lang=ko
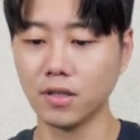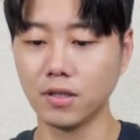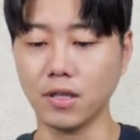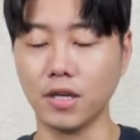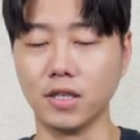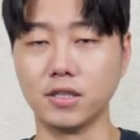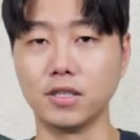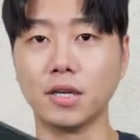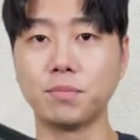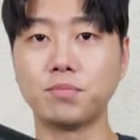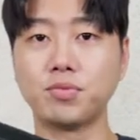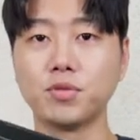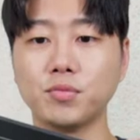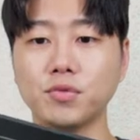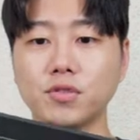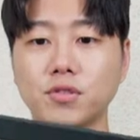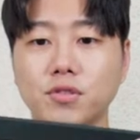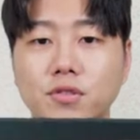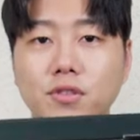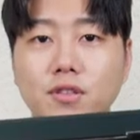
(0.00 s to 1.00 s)
네,
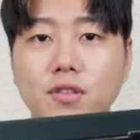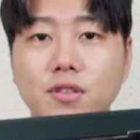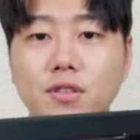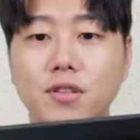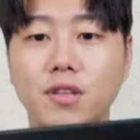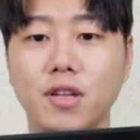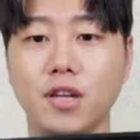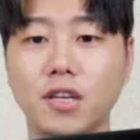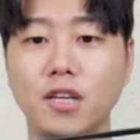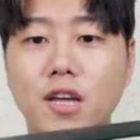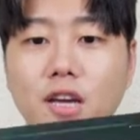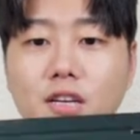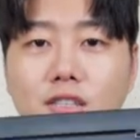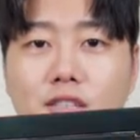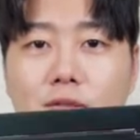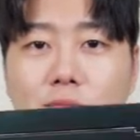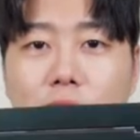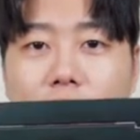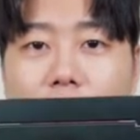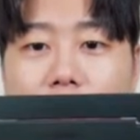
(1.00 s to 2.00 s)
제품은 네, 이게
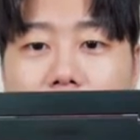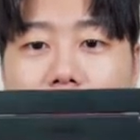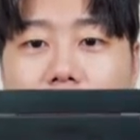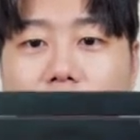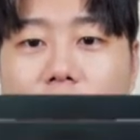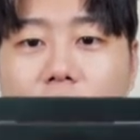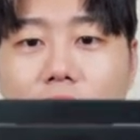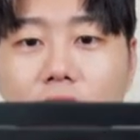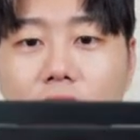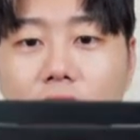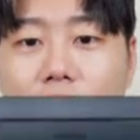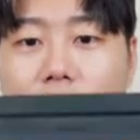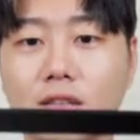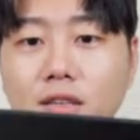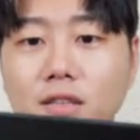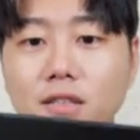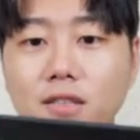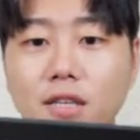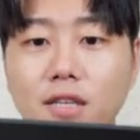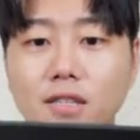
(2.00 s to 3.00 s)
끝입니다.
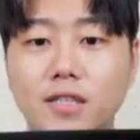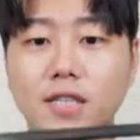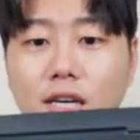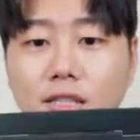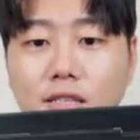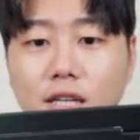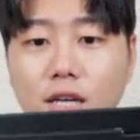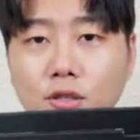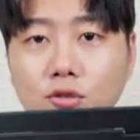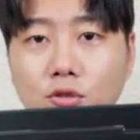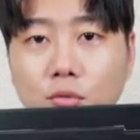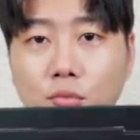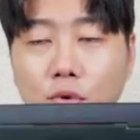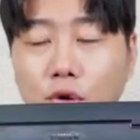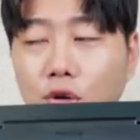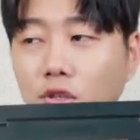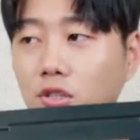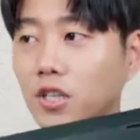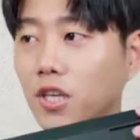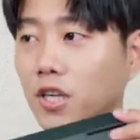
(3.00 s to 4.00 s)
네, 자세히 좀
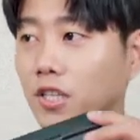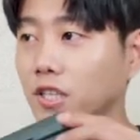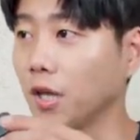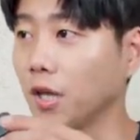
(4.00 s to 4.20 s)
보여드리게